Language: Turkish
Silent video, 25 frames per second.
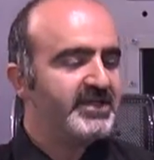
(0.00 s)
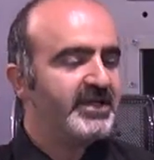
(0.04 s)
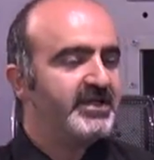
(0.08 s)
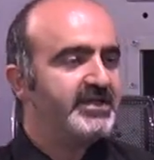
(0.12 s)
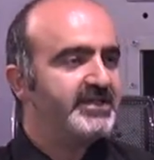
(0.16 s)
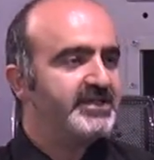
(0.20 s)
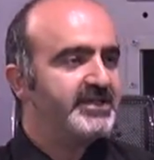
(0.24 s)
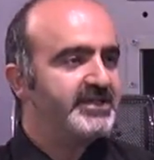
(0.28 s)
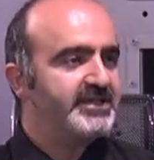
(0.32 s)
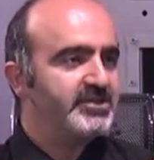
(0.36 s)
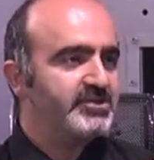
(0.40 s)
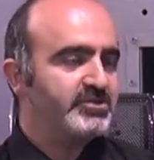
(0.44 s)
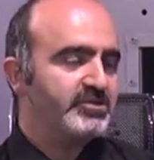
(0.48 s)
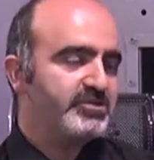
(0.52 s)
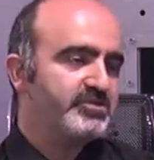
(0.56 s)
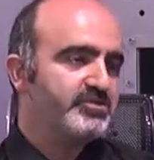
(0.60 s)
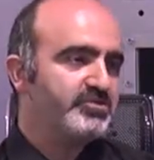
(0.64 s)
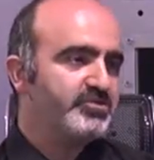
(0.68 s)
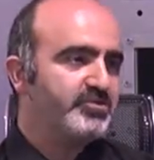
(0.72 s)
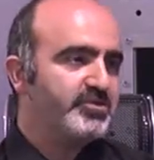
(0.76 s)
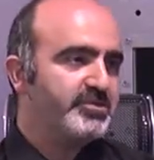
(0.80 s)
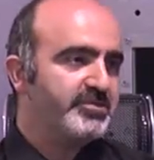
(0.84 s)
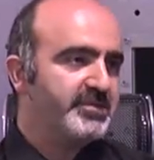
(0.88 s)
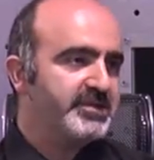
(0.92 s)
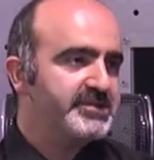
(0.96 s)
Arkayı
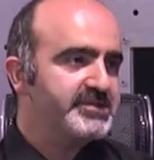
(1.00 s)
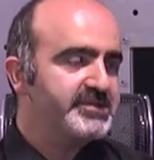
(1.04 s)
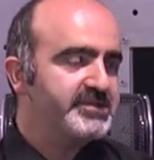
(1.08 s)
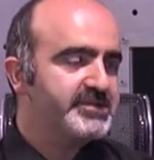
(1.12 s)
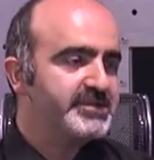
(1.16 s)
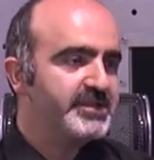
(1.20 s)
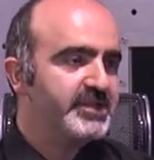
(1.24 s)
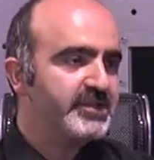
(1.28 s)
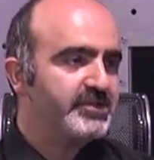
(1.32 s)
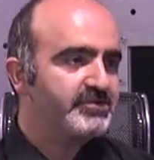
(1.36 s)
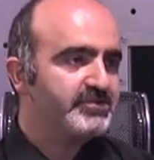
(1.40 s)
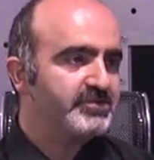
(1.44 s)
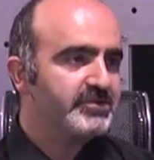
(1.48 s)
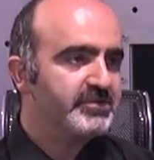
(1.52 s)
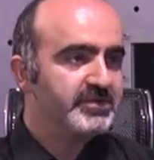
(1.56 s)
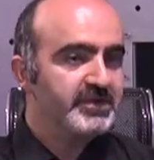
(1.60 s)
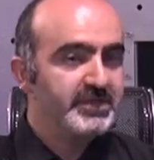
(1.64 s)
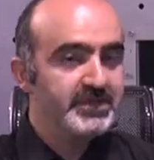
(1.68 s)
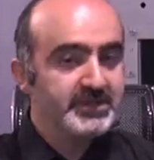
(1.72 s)
görmenizi sağlıyor.